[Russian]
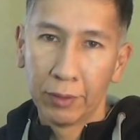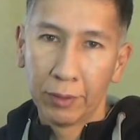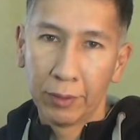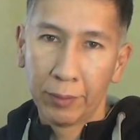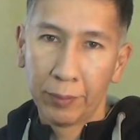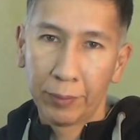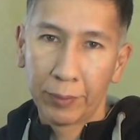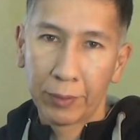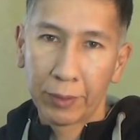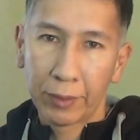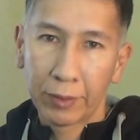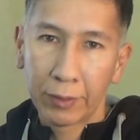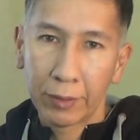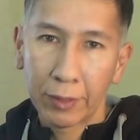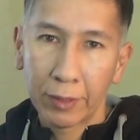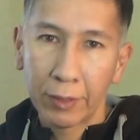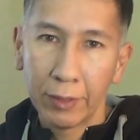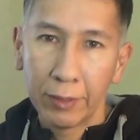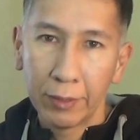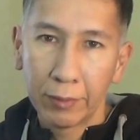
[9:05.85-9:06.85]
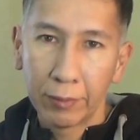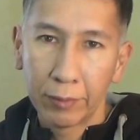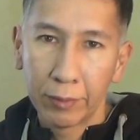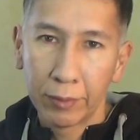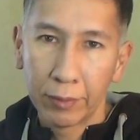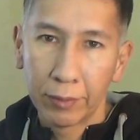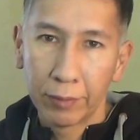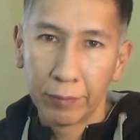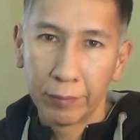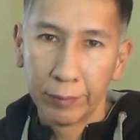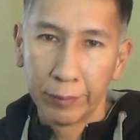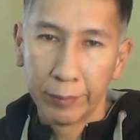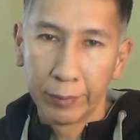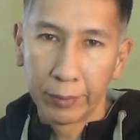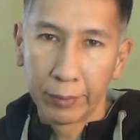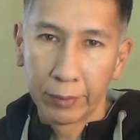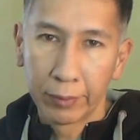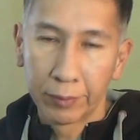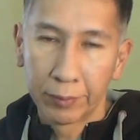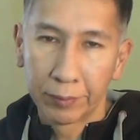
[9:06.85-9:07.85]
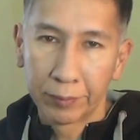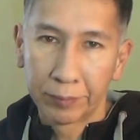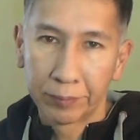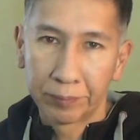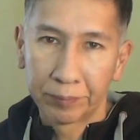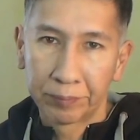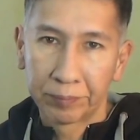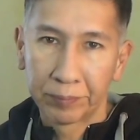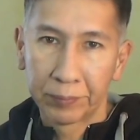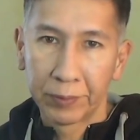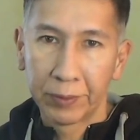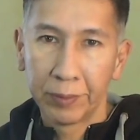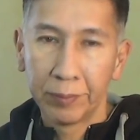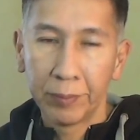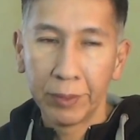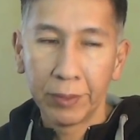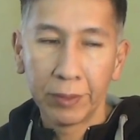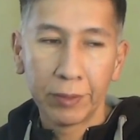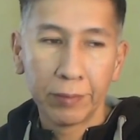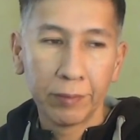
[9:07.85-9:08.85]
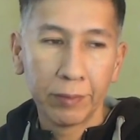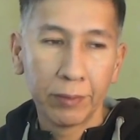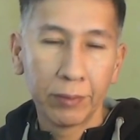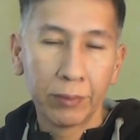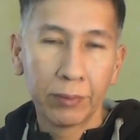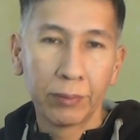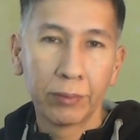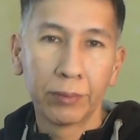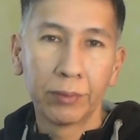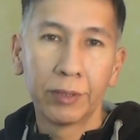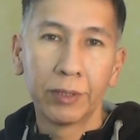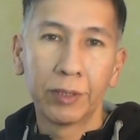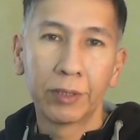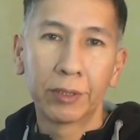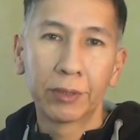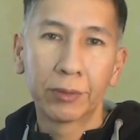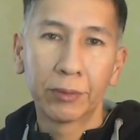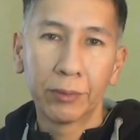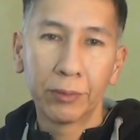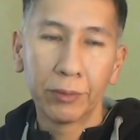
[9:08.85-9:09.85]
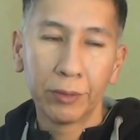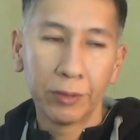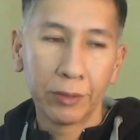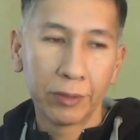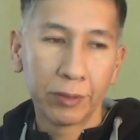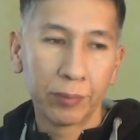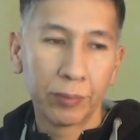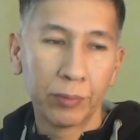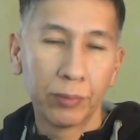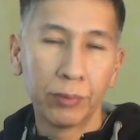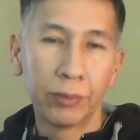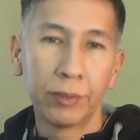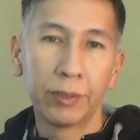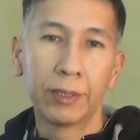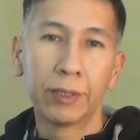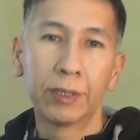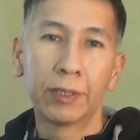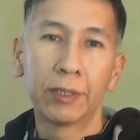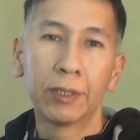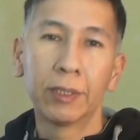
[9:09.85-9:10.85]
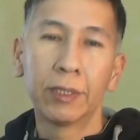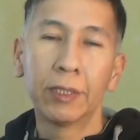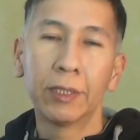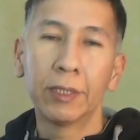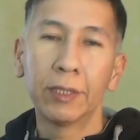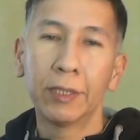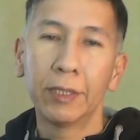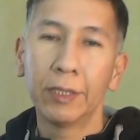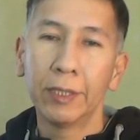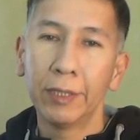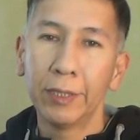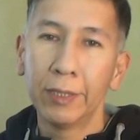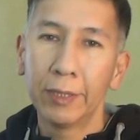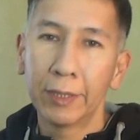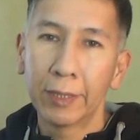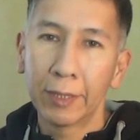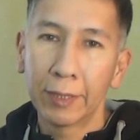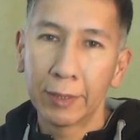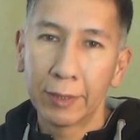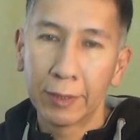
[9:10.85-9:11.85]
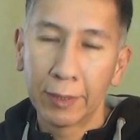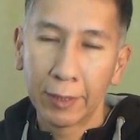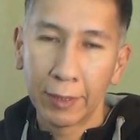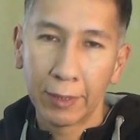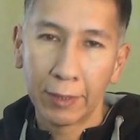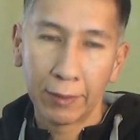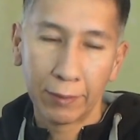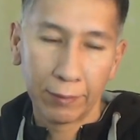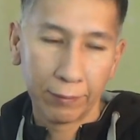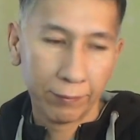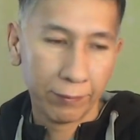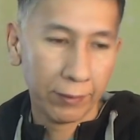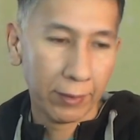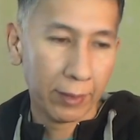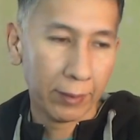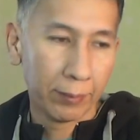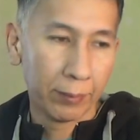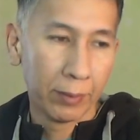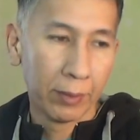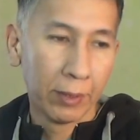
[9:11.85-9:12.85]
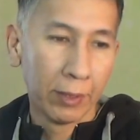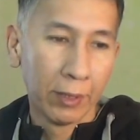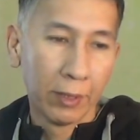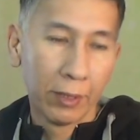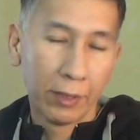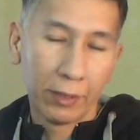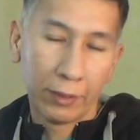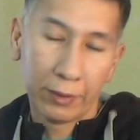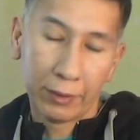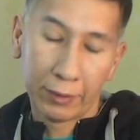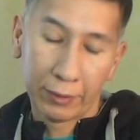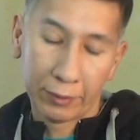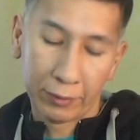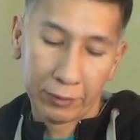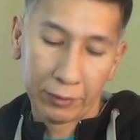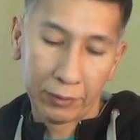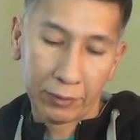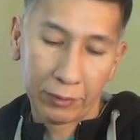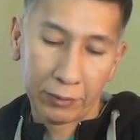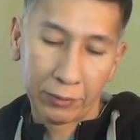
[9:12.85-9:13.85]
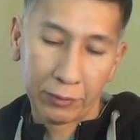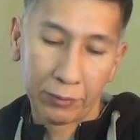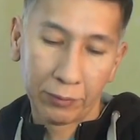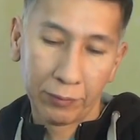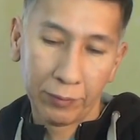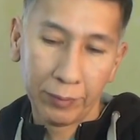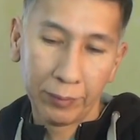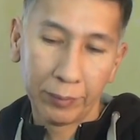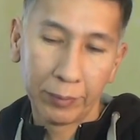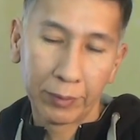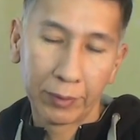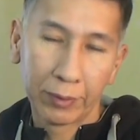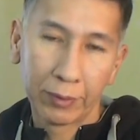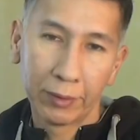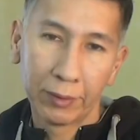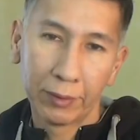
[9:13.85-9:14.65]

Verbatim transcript: Проконтролируйте эти выборы. Имейте в виду, никто не спустит и никогда вам а, что выборы,